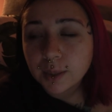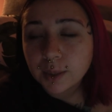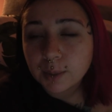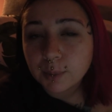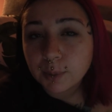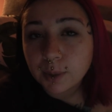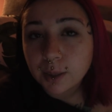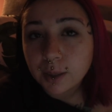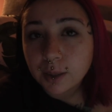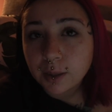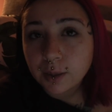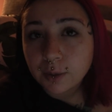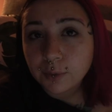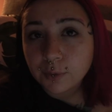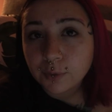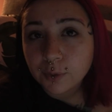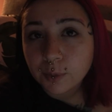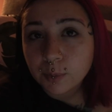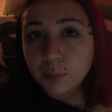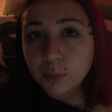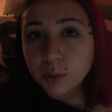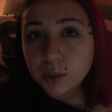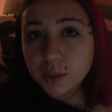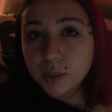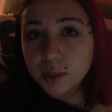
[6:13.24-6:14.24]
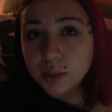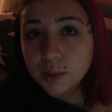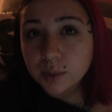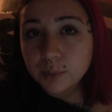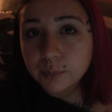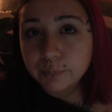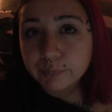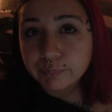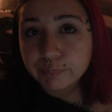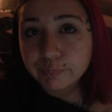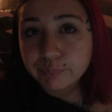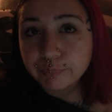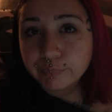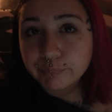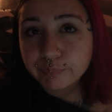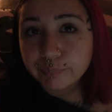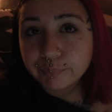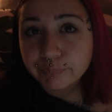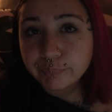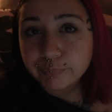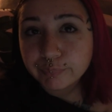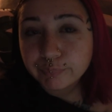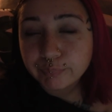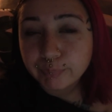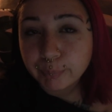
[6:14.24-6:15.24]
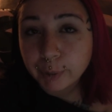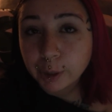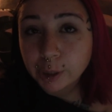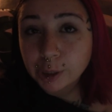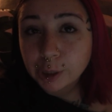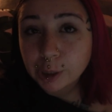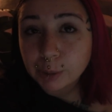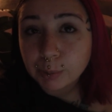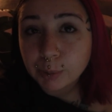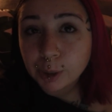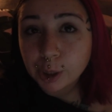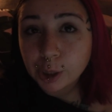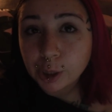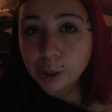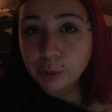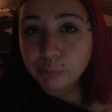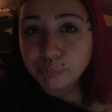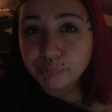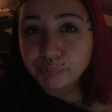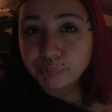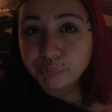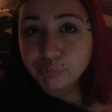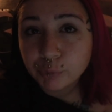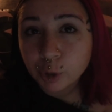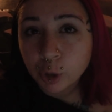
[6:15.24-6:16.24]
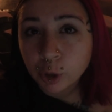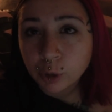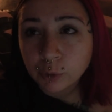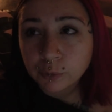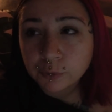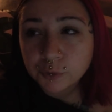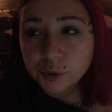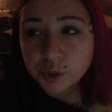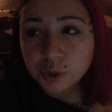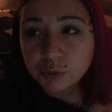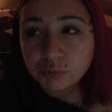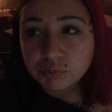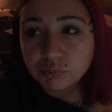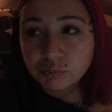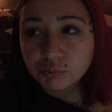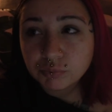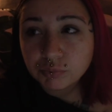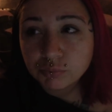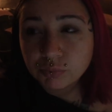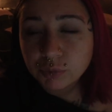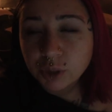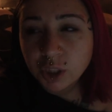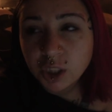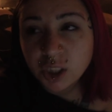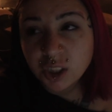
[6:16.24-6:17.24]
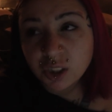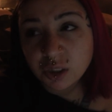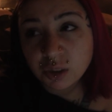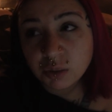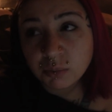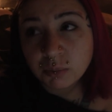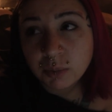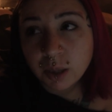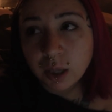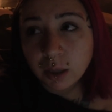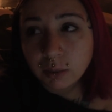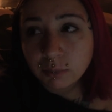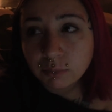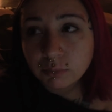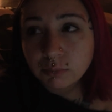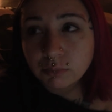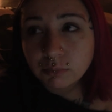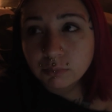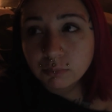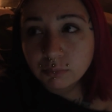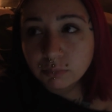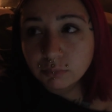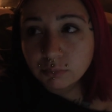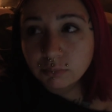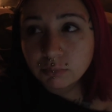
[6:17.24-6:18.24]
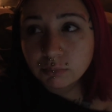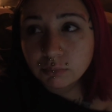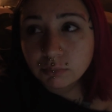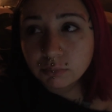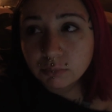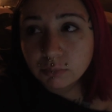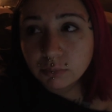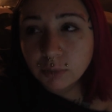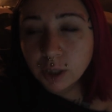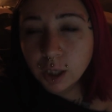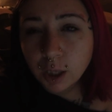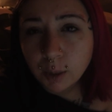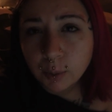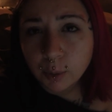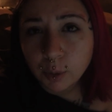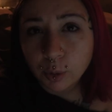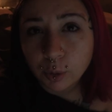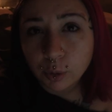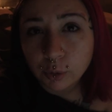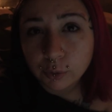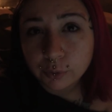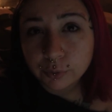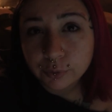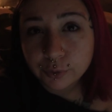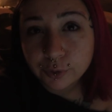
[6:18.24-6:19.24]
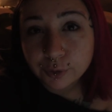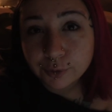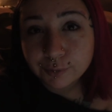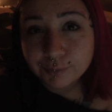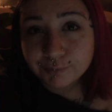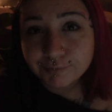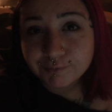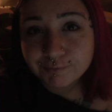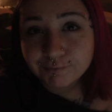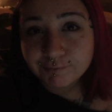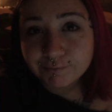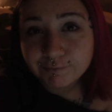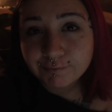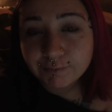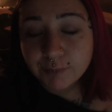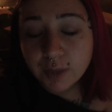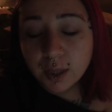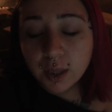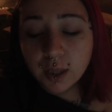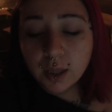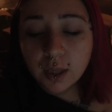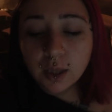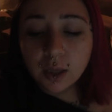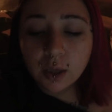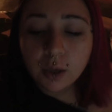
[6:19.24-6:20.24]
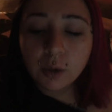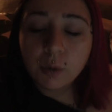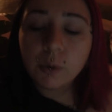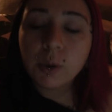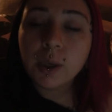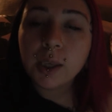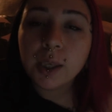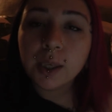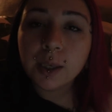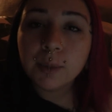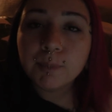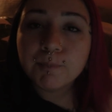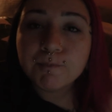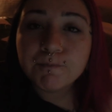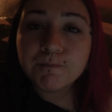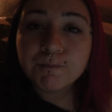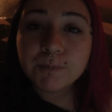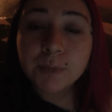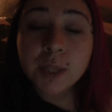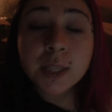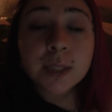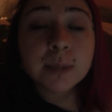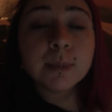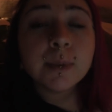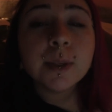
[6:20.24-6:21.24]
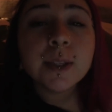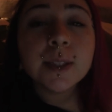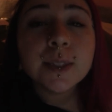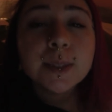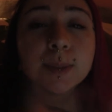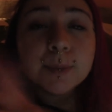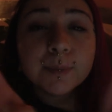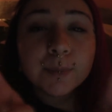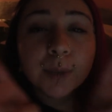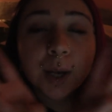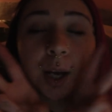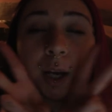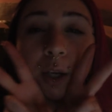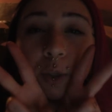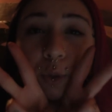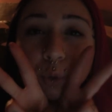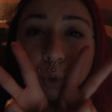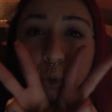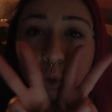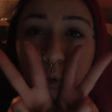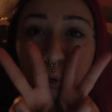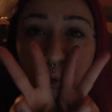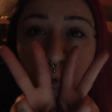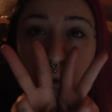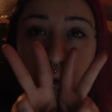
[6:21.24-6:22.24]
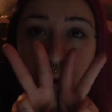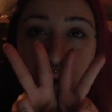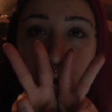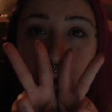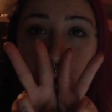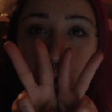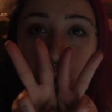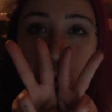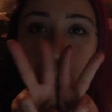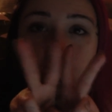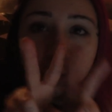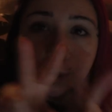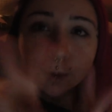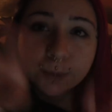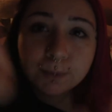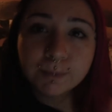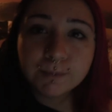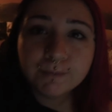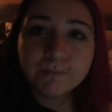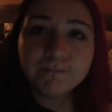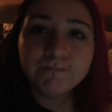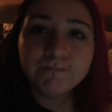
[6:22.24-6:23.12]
Ich werde dich vermissen. Manchmal. Oft. Nicht immer. Aber oft. Okay, das war's. Also dann, tschüss.